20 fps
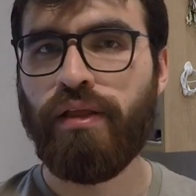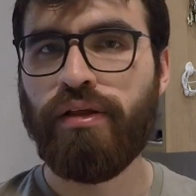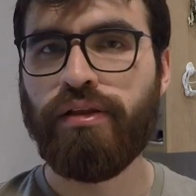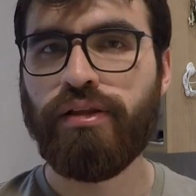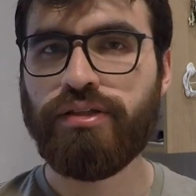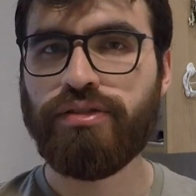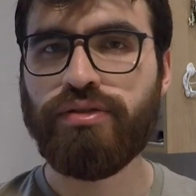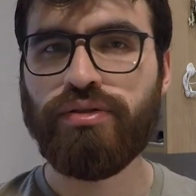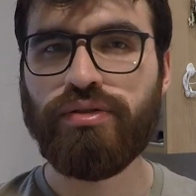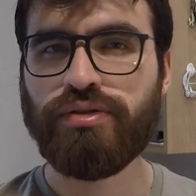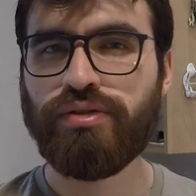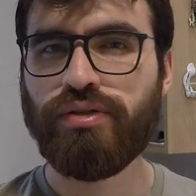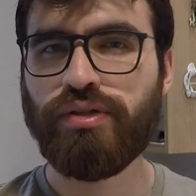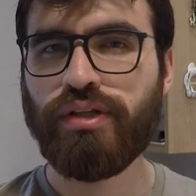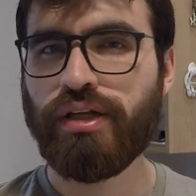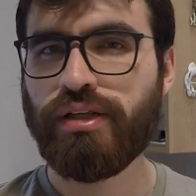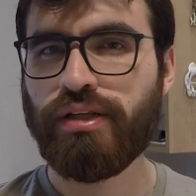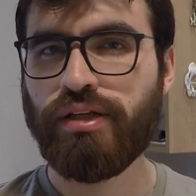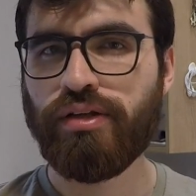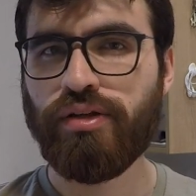De hecho, yo estoy
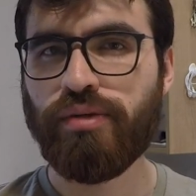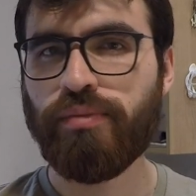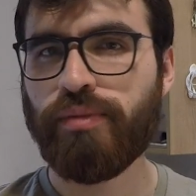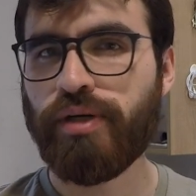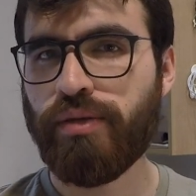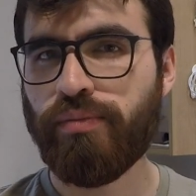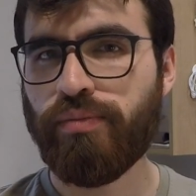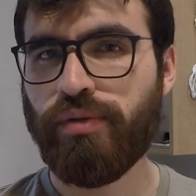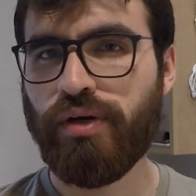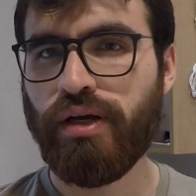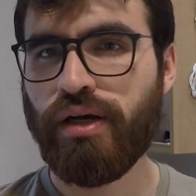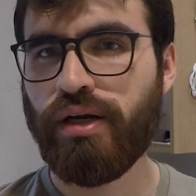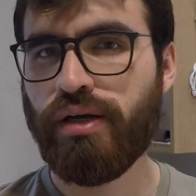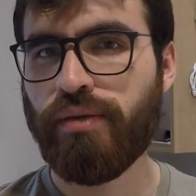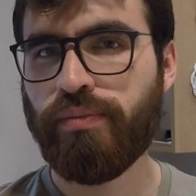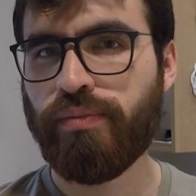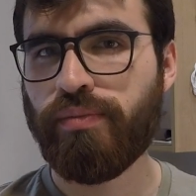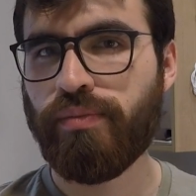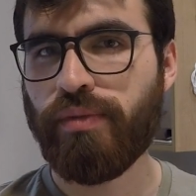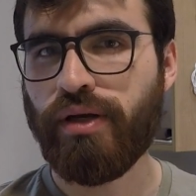tratando de
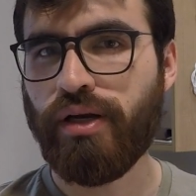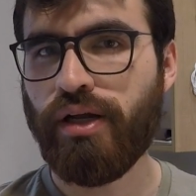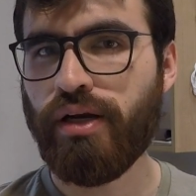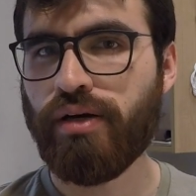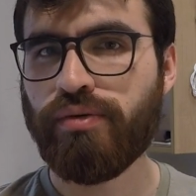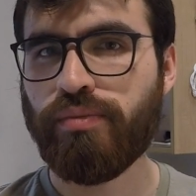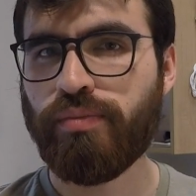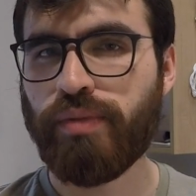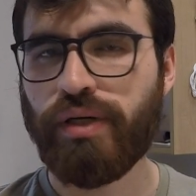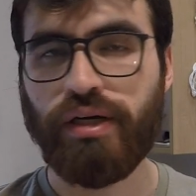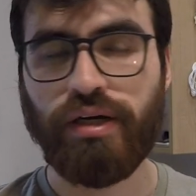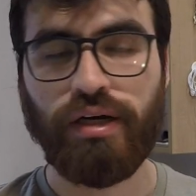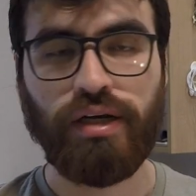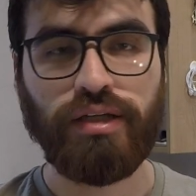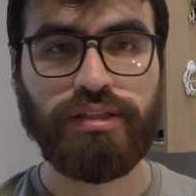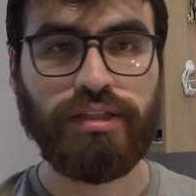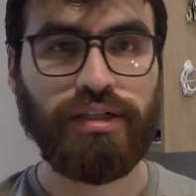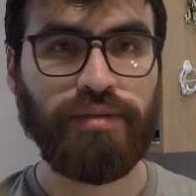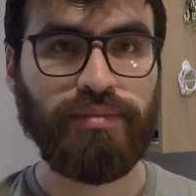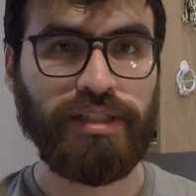manipularla en algo para
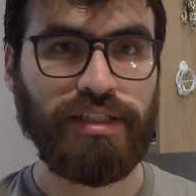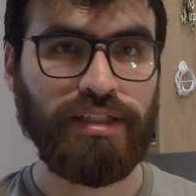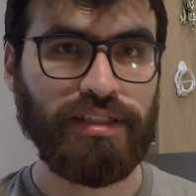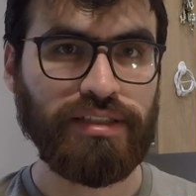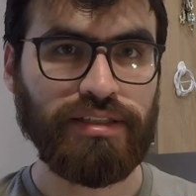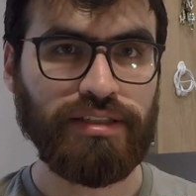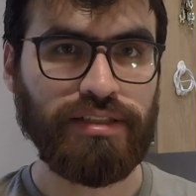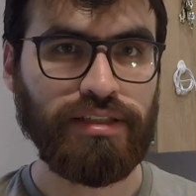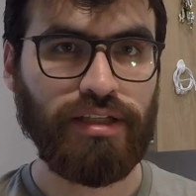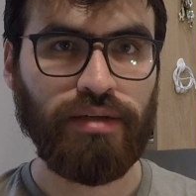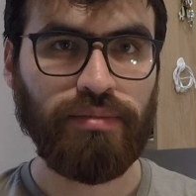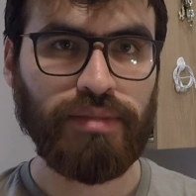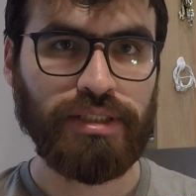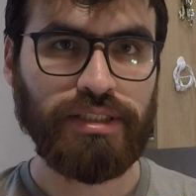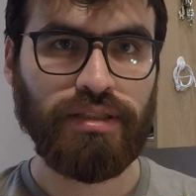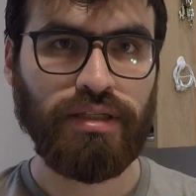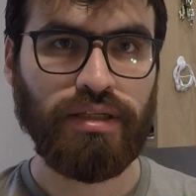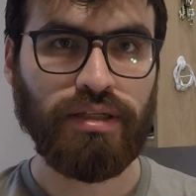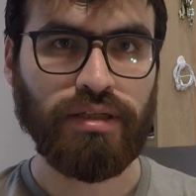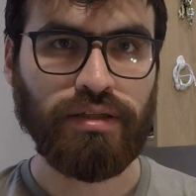realizar mi tesis de la
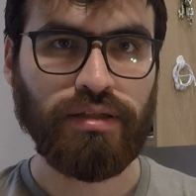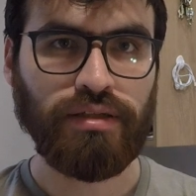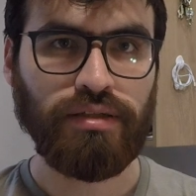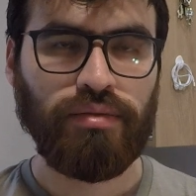maestría.